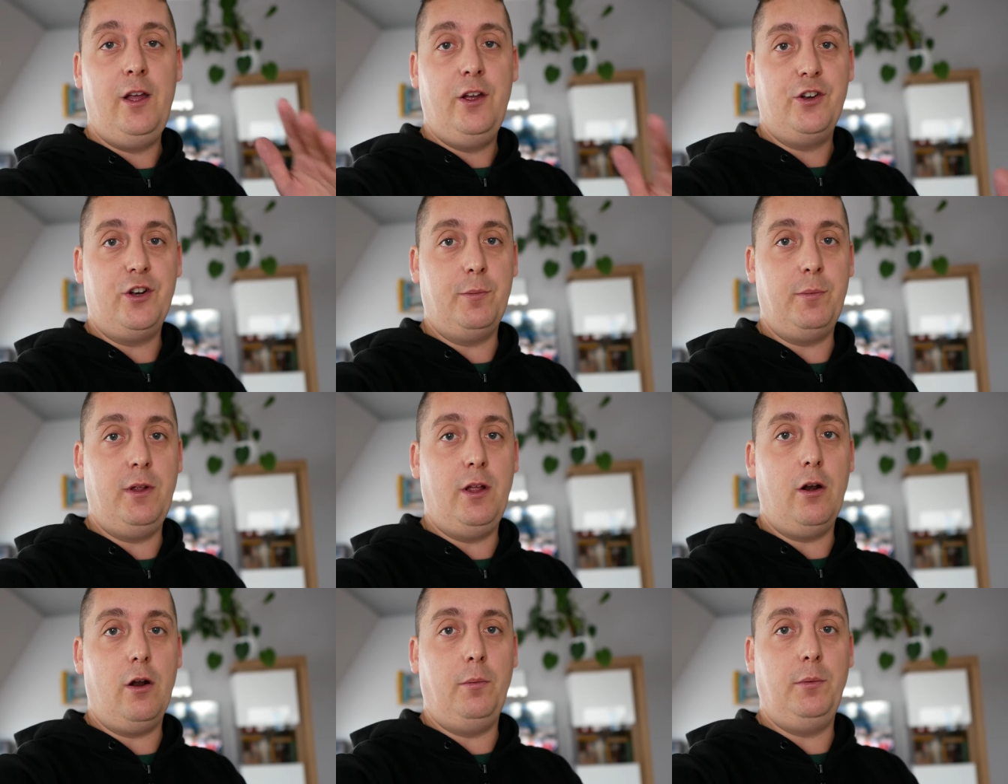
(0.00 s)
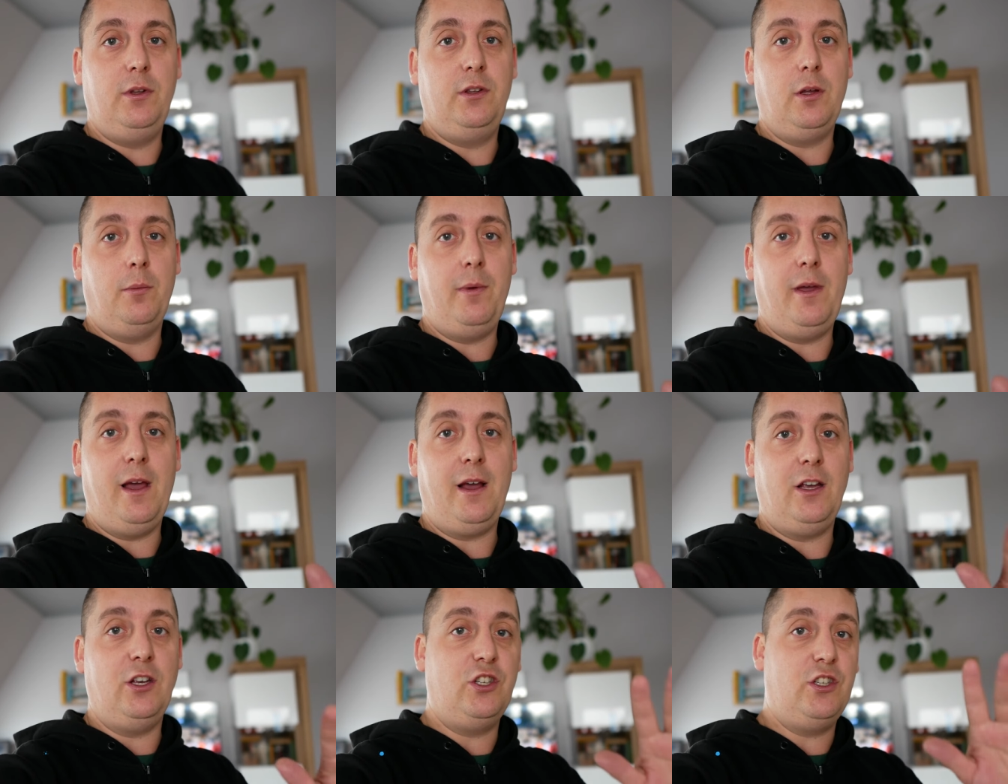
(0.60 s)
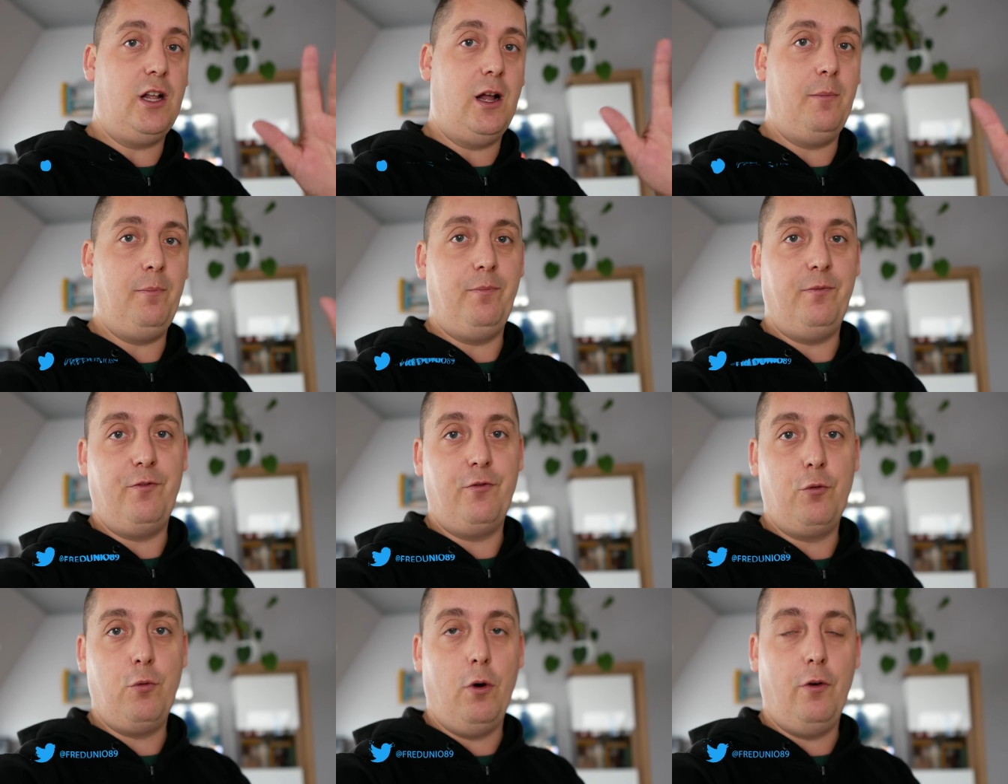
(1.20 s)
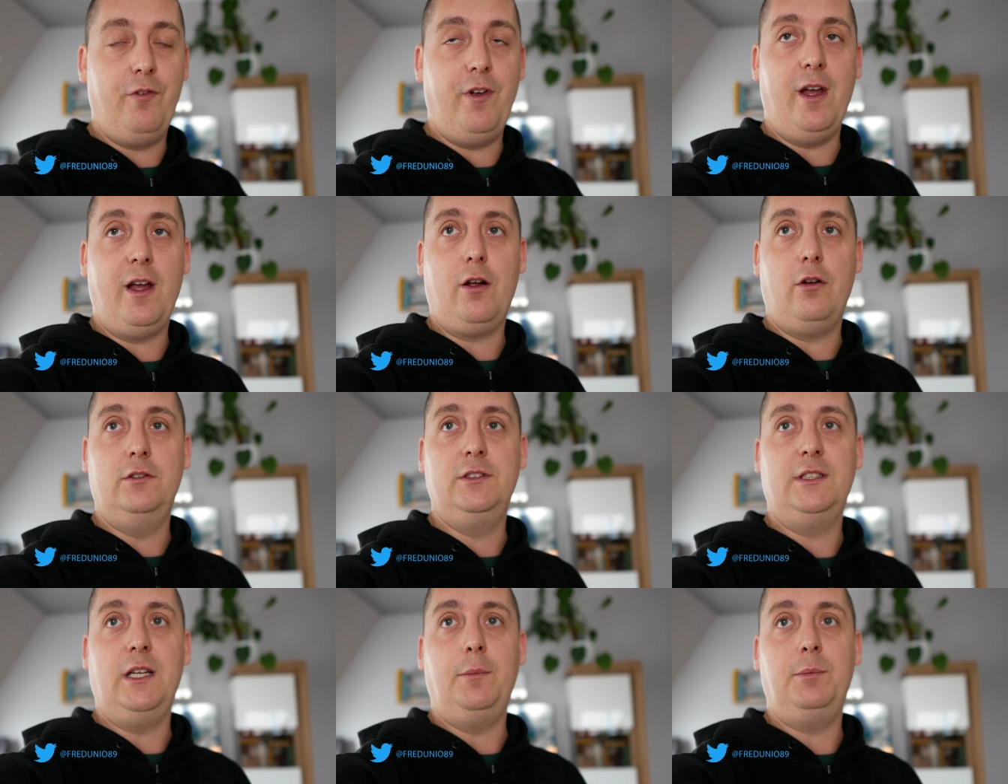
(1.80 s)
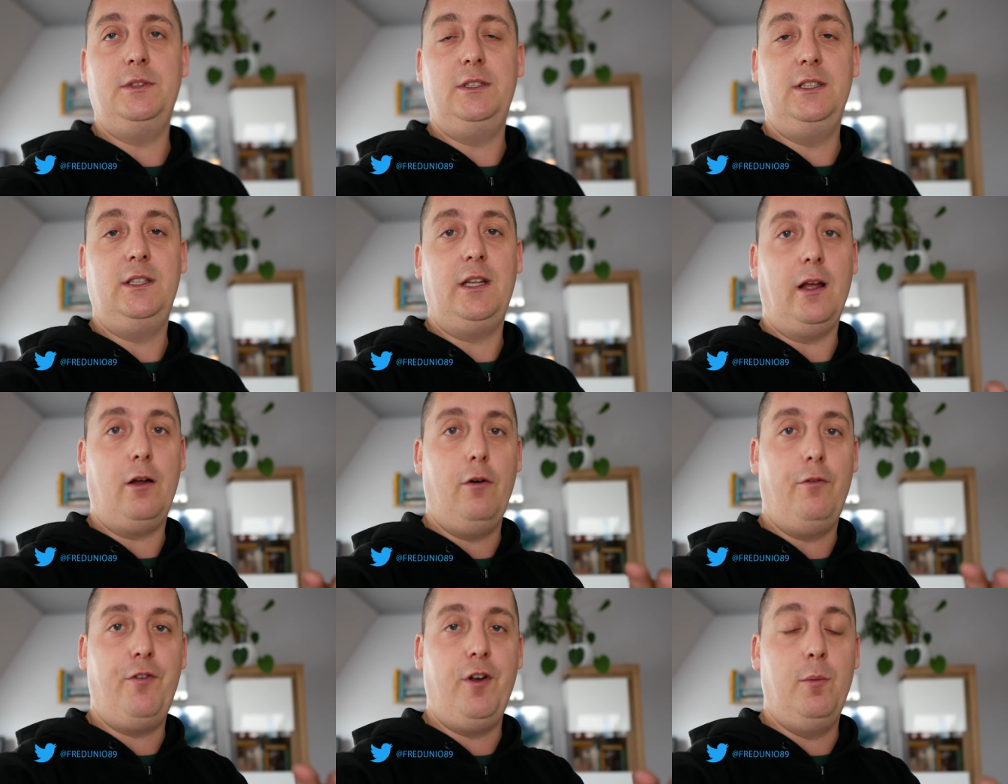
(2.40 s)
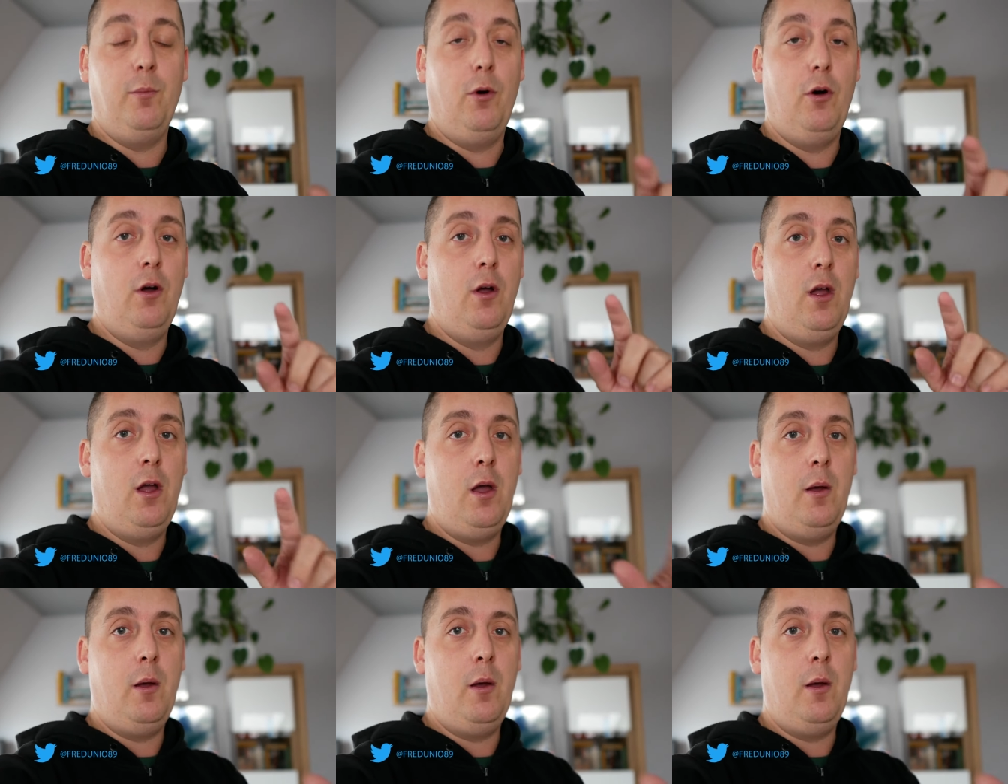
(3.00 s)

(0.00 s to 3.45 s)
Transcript: żeby nie robić sobie jakiejś tam w głowie koncepcji tego filmu.